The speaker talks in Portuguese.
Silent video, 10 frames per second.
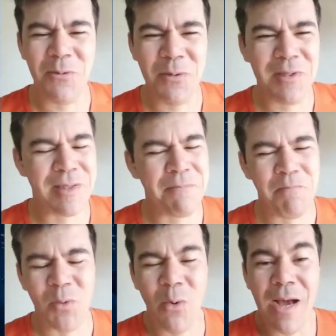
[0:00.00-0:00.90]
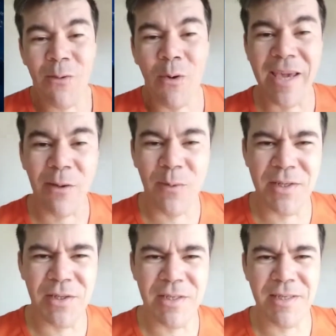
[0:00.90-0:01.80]
nos doar qualquer
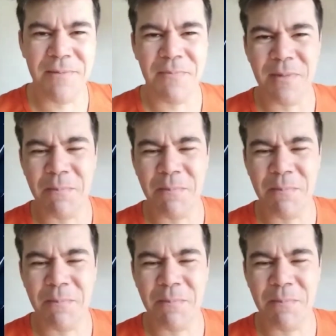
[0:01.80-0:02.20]
quantia,